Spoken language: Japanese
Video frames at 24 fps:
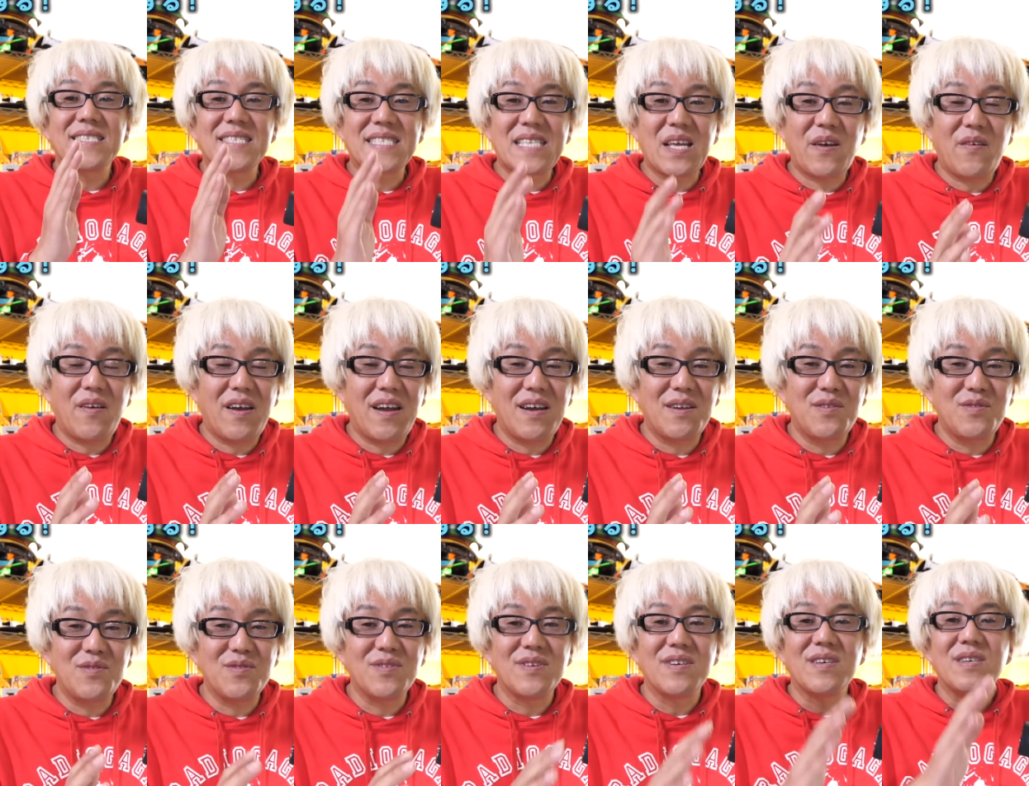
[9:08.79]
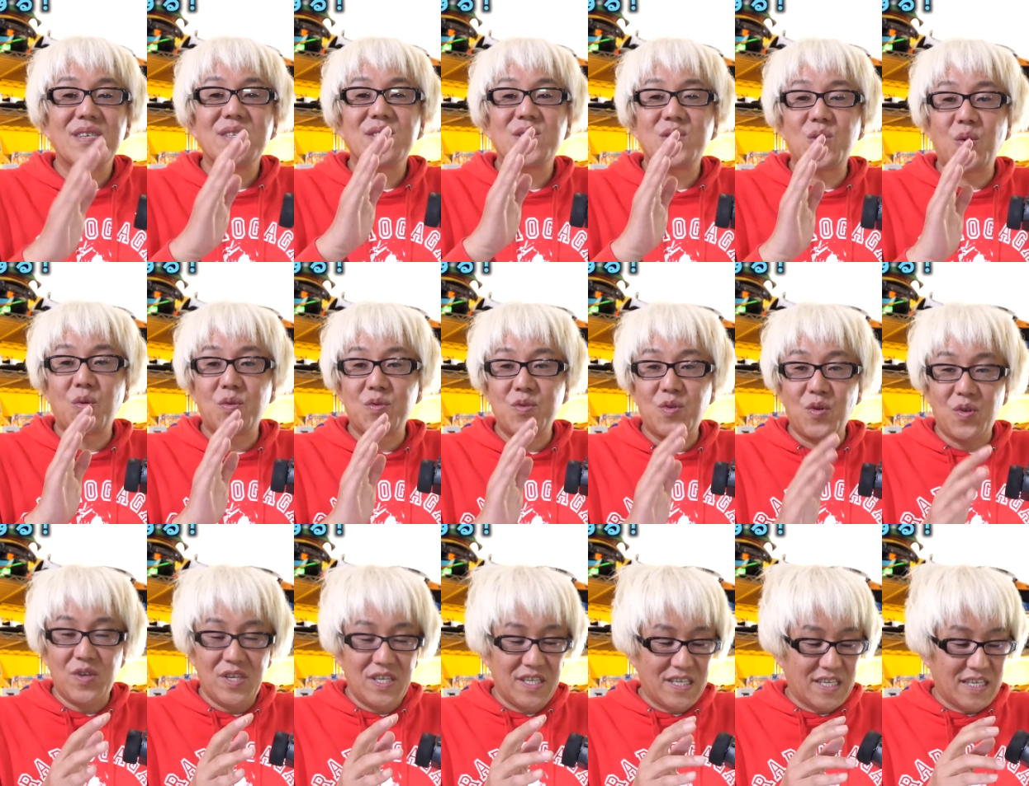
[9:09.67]
伝わる速
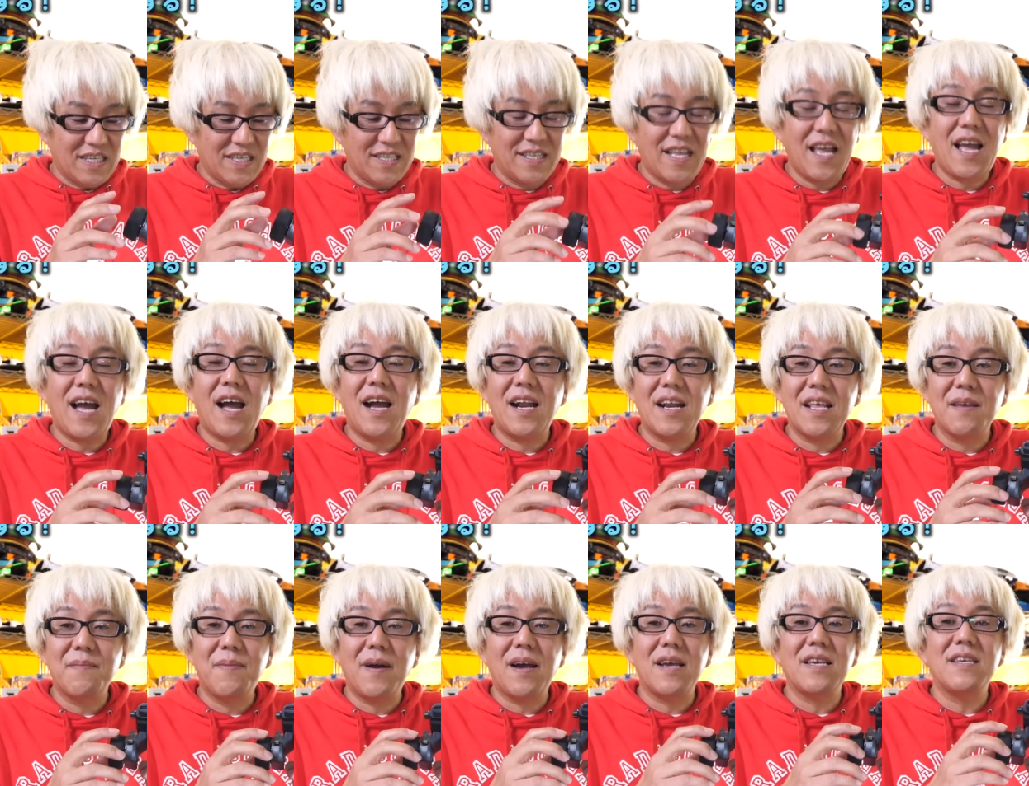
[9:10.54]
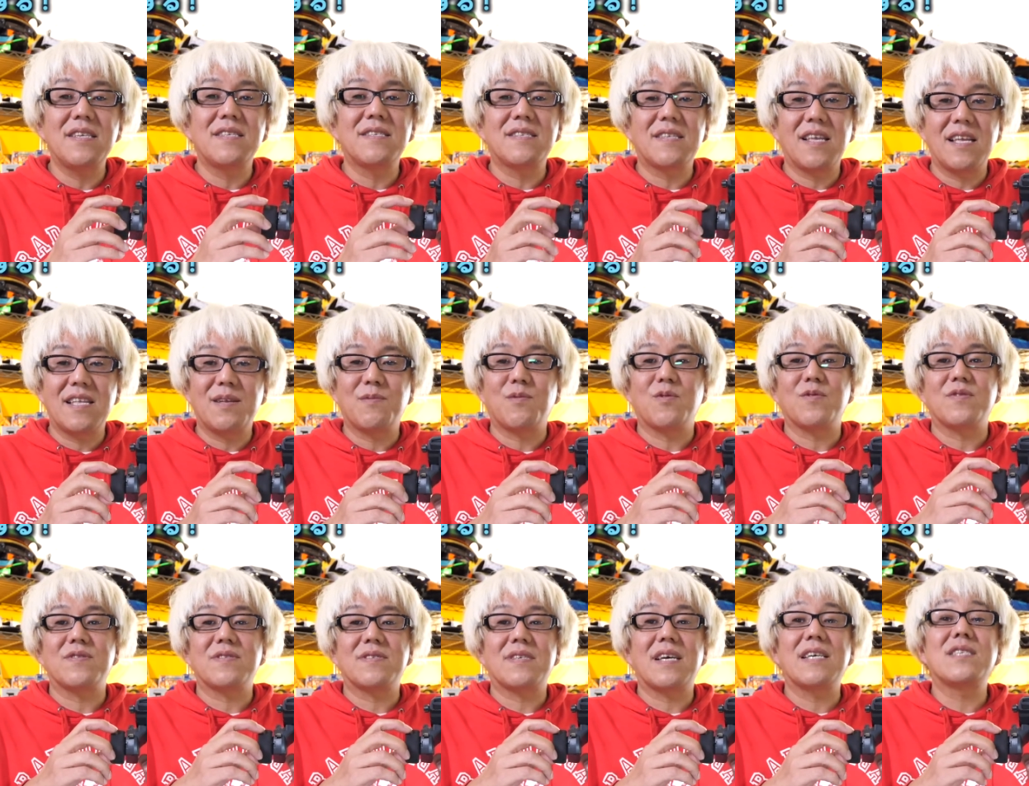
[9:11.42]
度域であれば、一定で
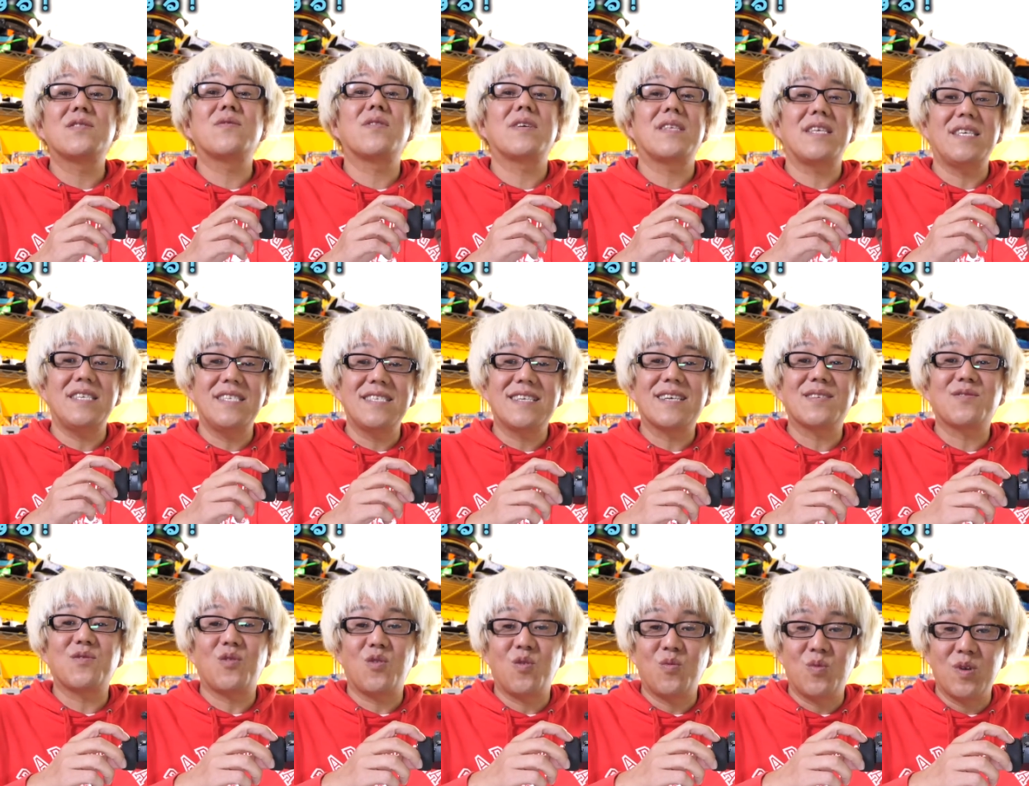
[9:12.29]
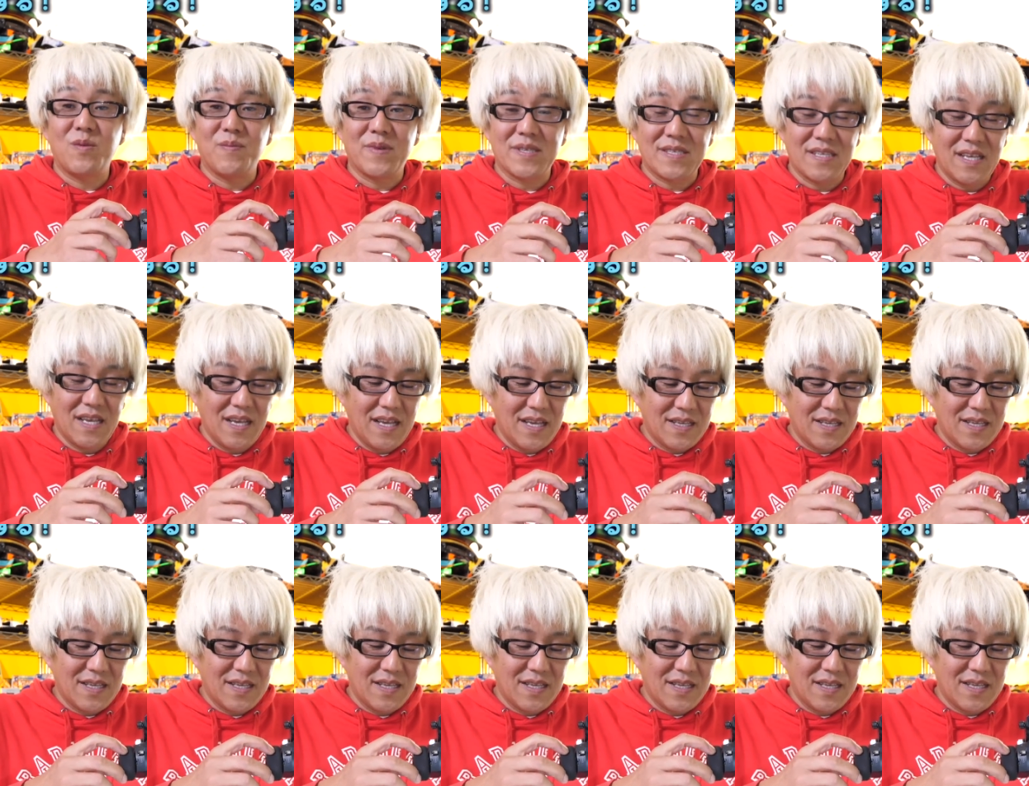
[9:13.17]
も最初はね、いいかと思います。